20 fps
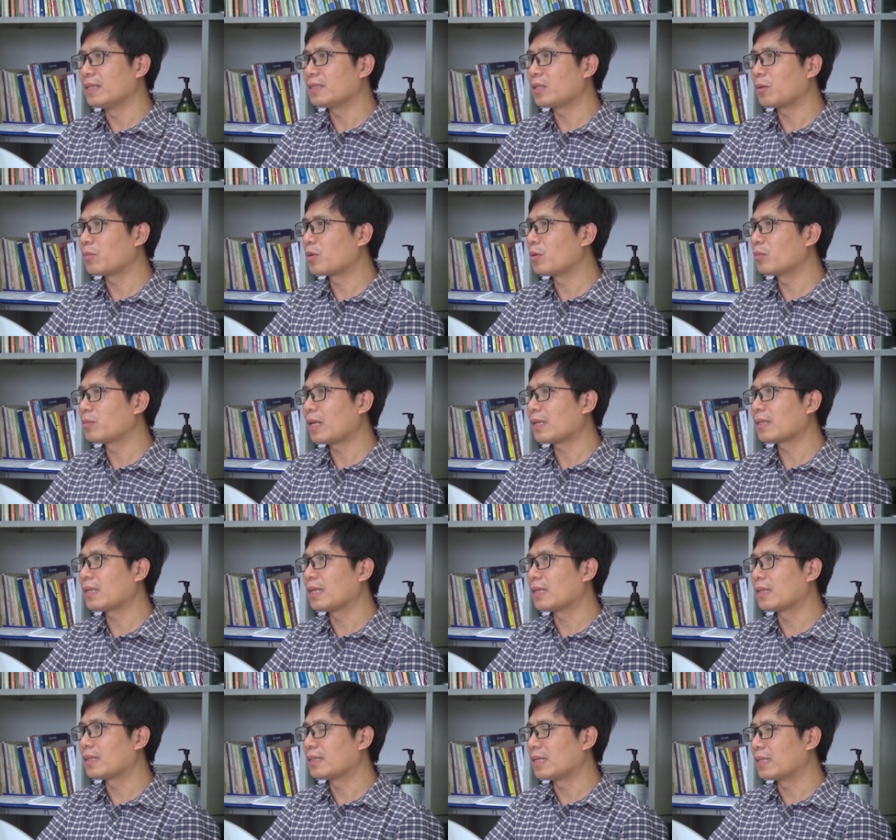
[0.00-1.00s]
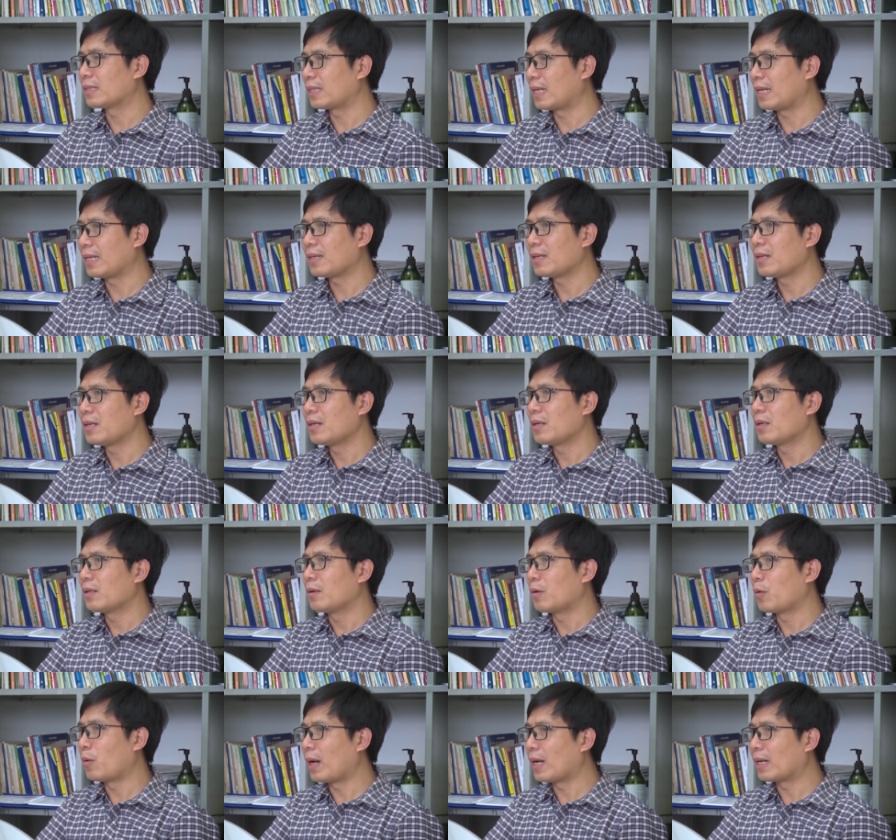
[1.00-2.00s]
Trong công tác dạy giảng dạy,
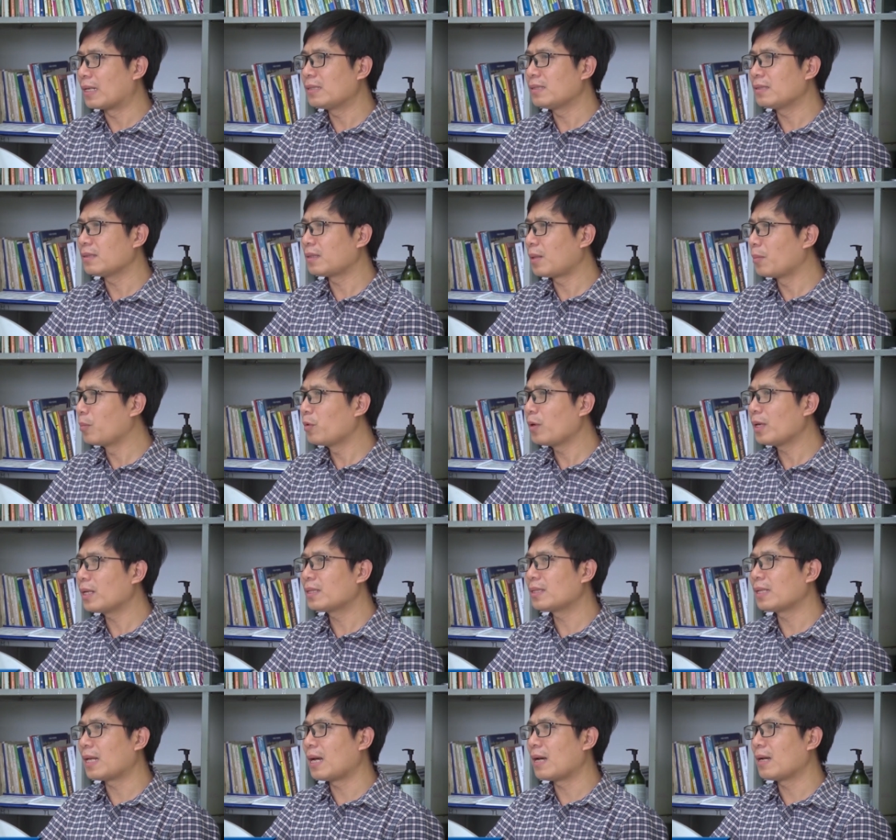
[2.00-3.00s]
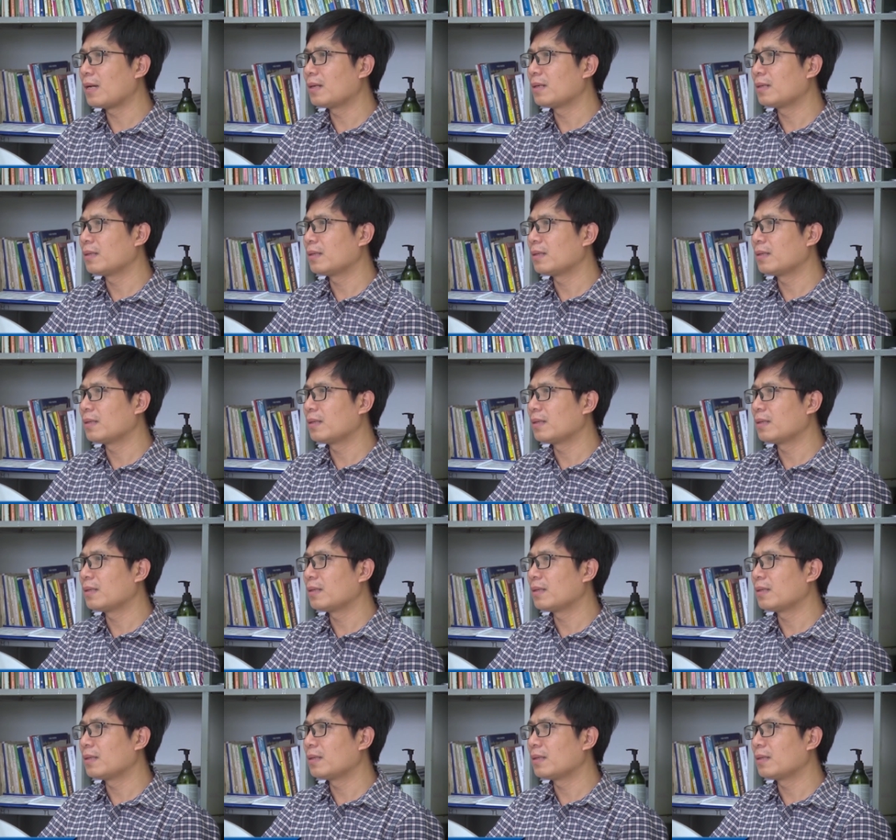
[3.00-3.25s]
ngoài cái sự tâm huyết ra,